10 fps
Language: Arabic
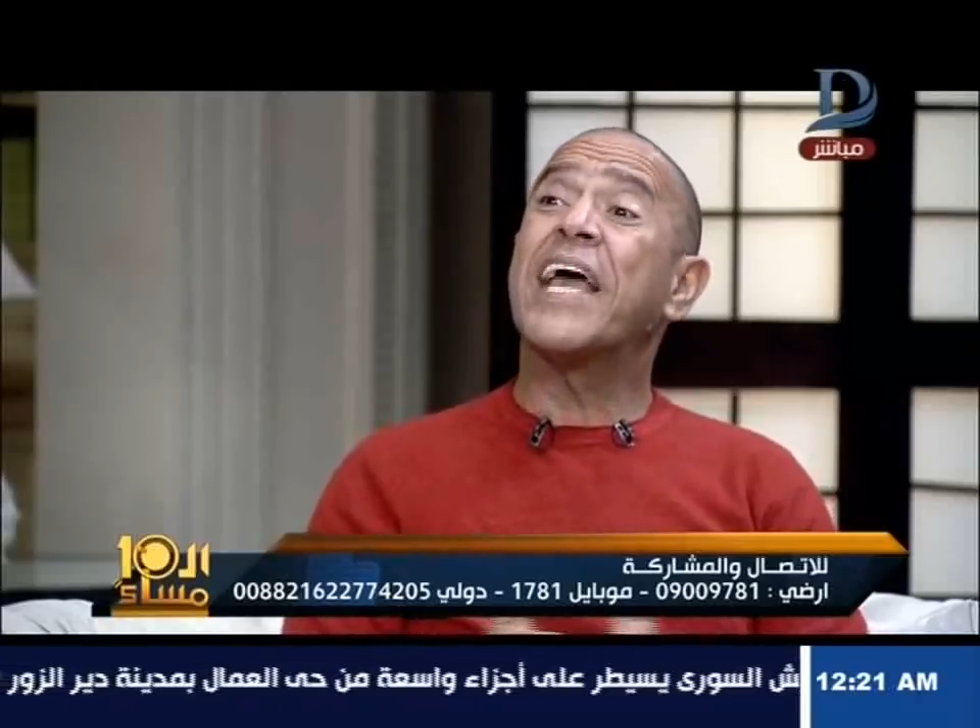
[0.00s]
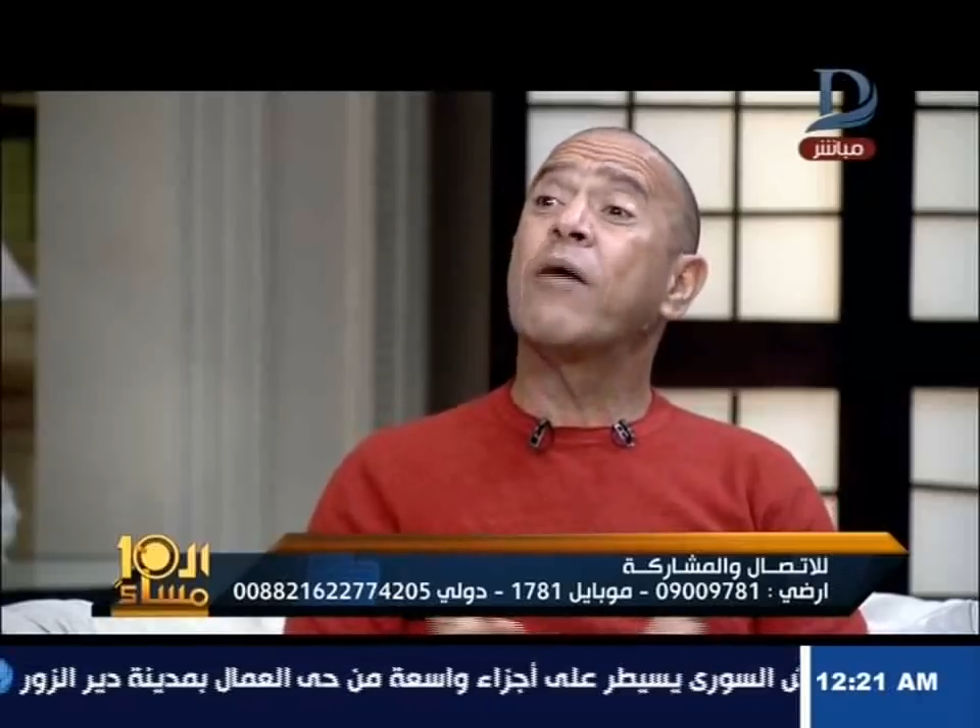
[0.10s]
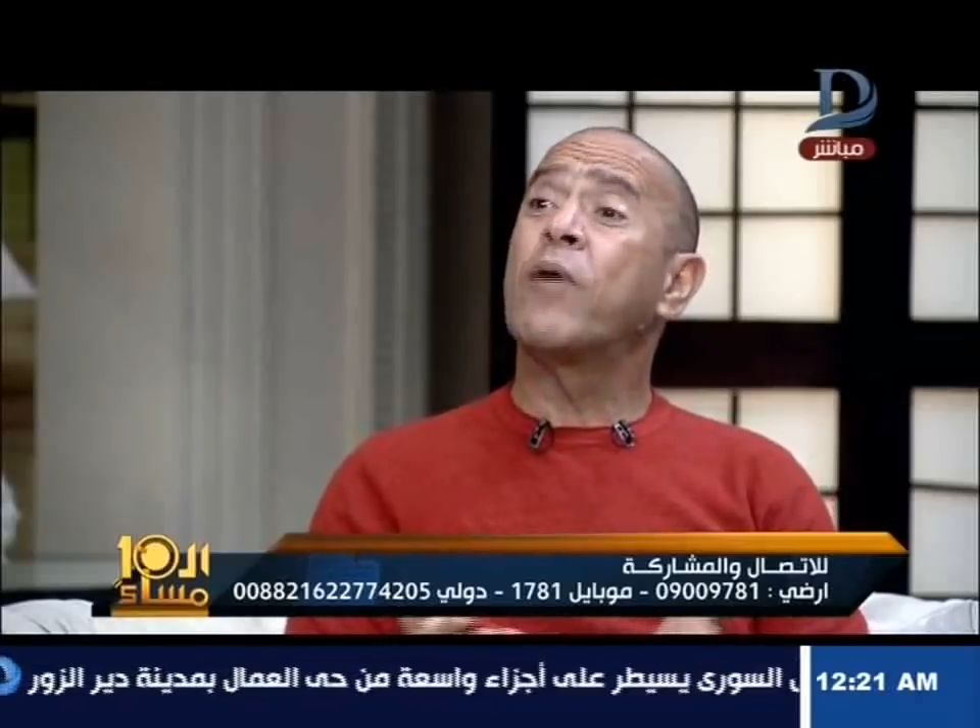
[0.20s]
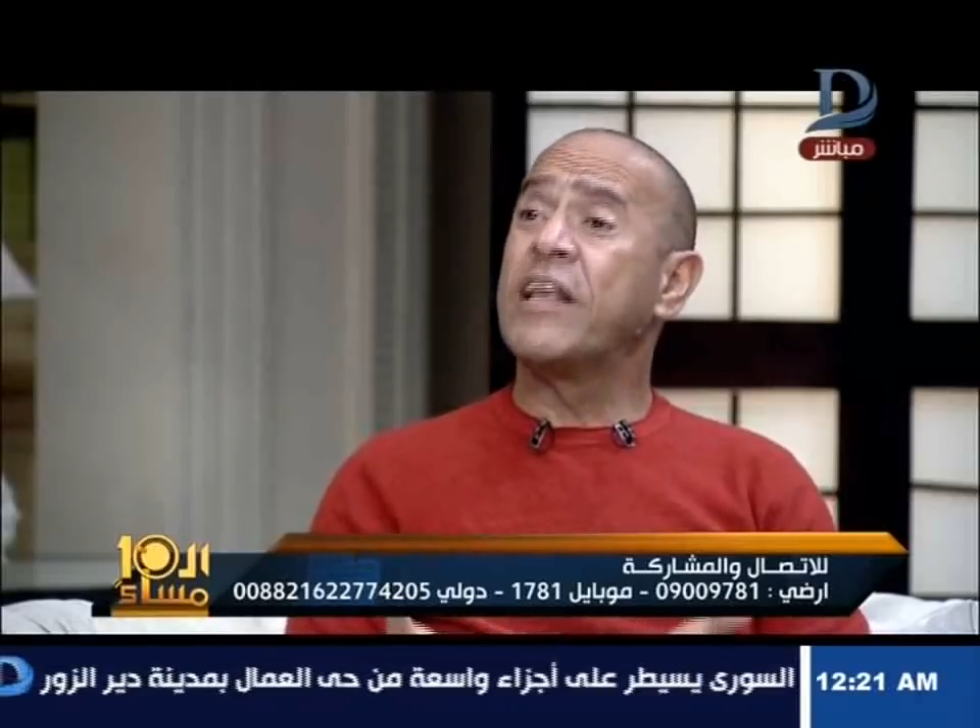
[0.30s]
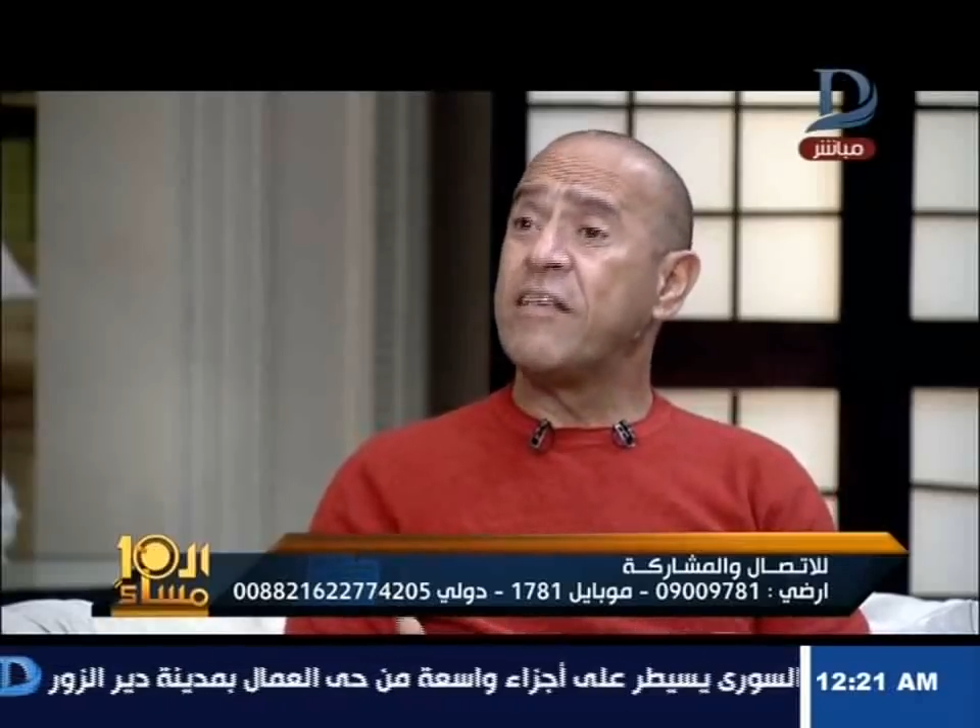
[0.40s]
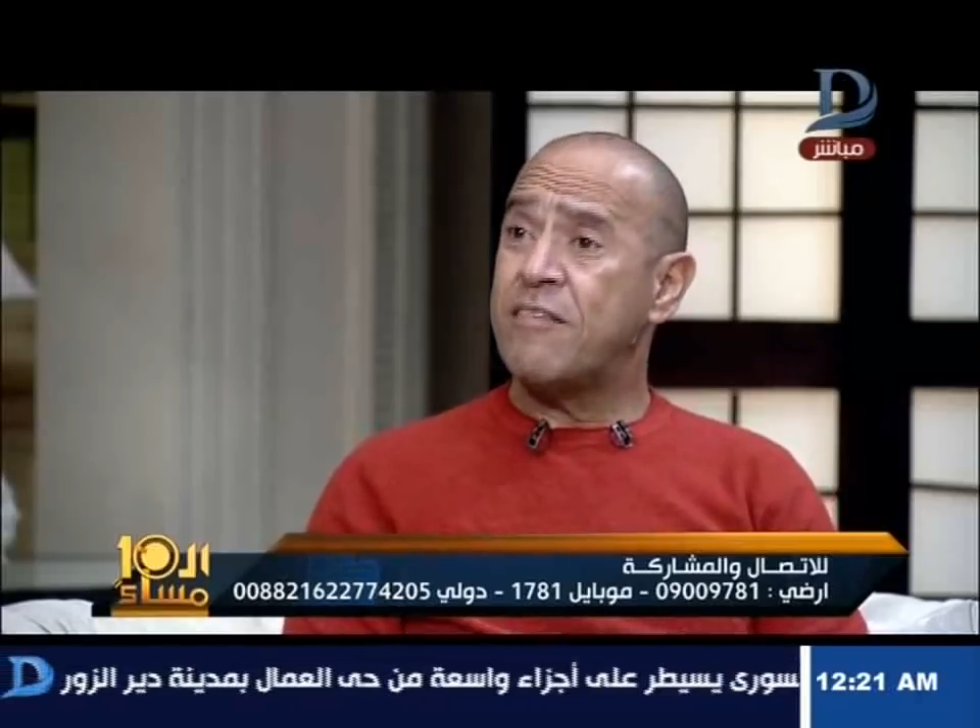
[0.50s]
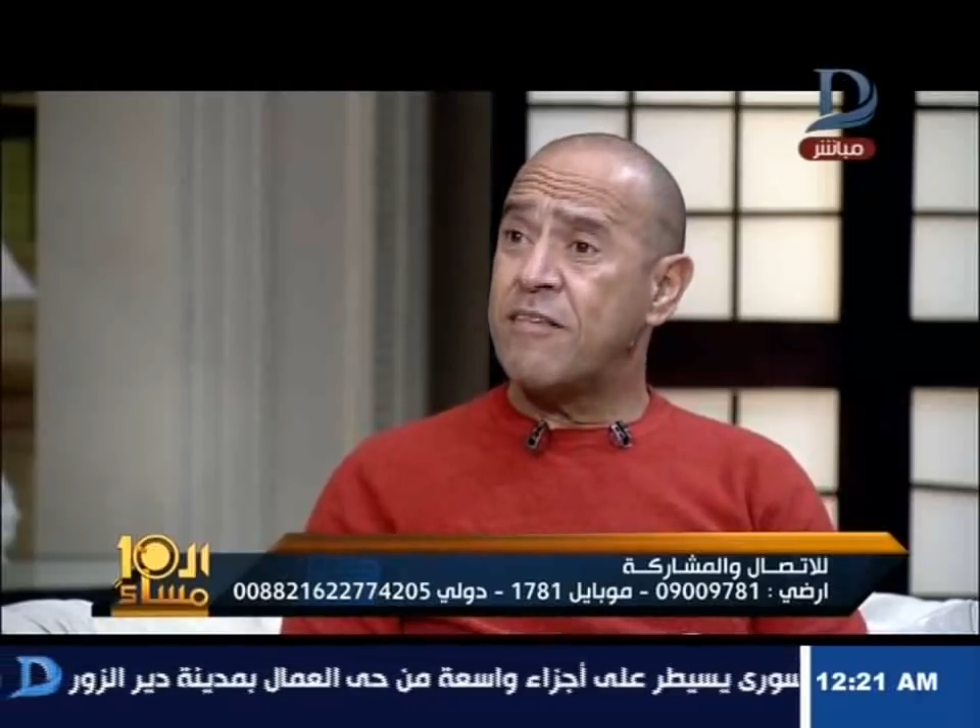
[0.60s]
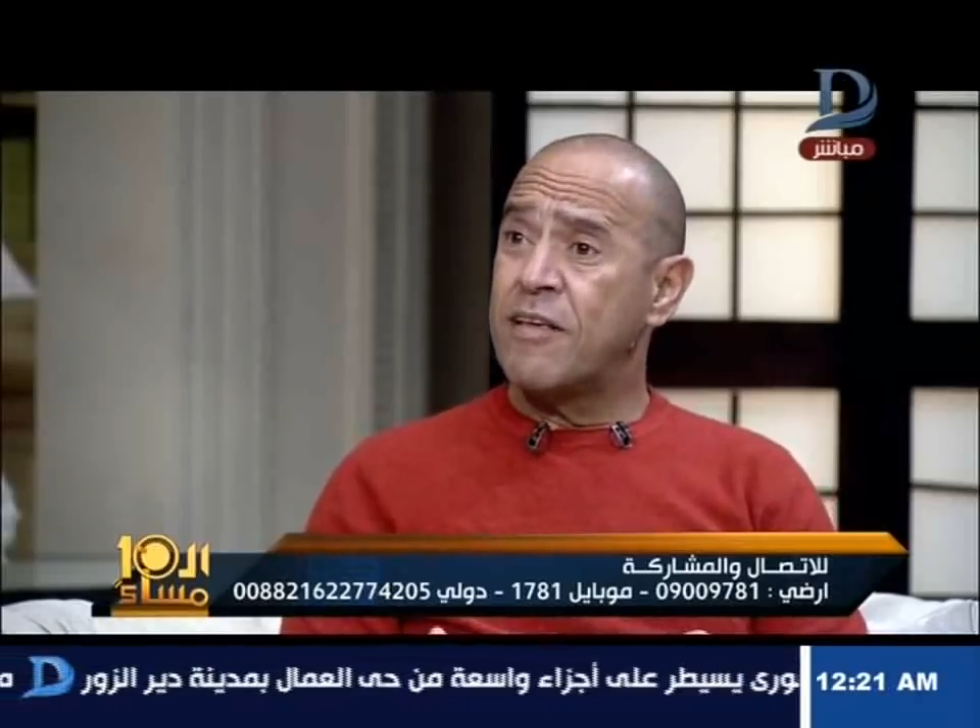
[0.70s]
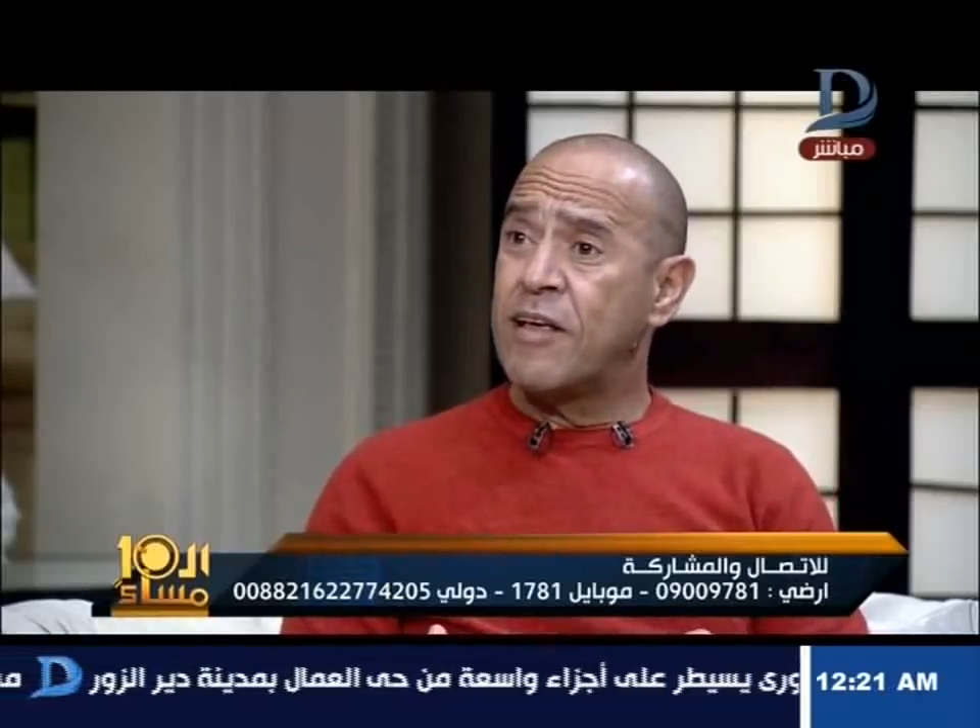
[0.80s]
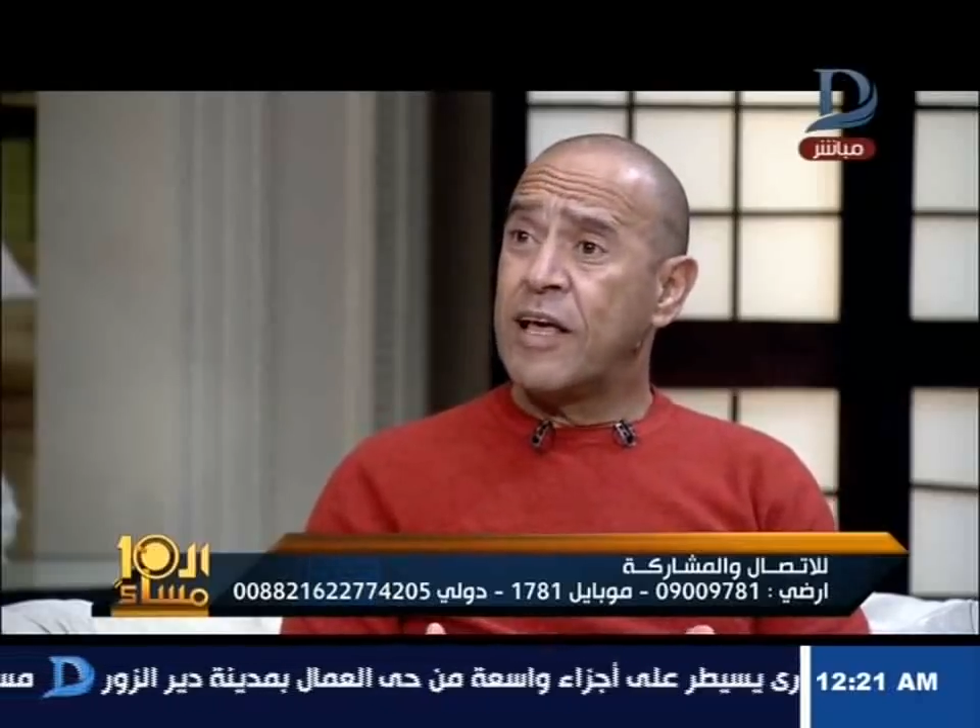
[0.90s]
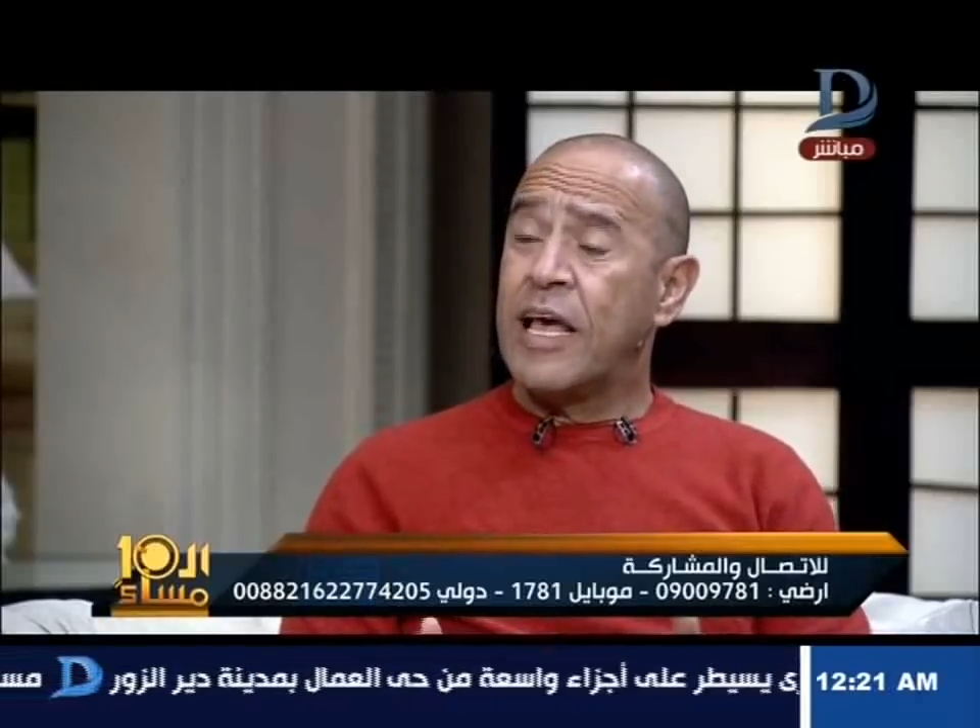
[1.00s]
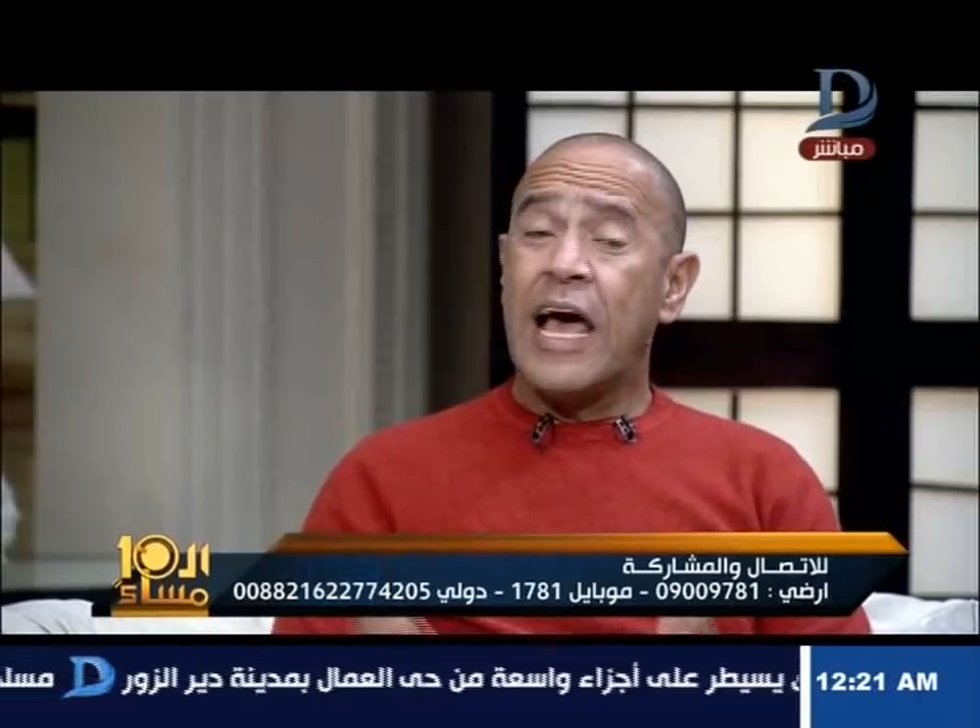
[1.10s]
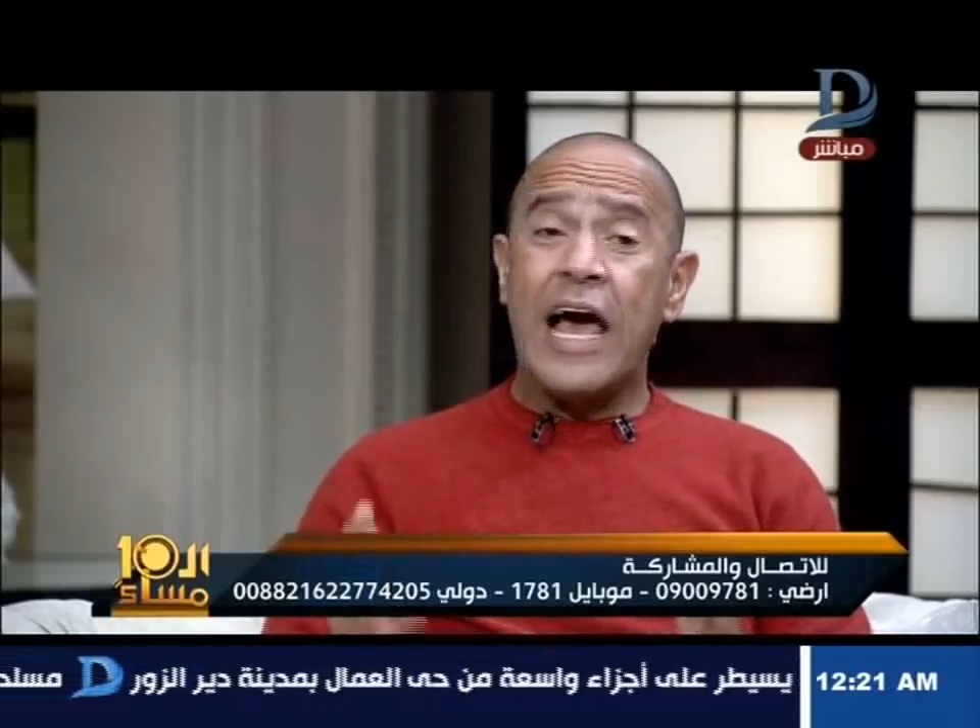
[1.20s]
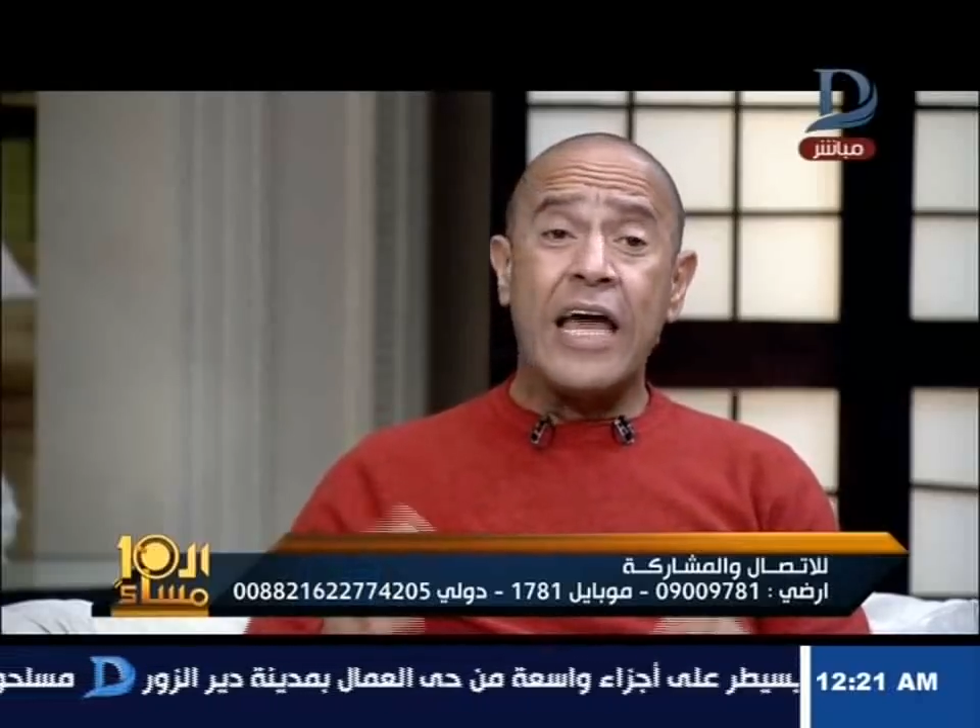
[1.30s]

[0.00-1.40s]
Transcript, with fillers: كواليس مم.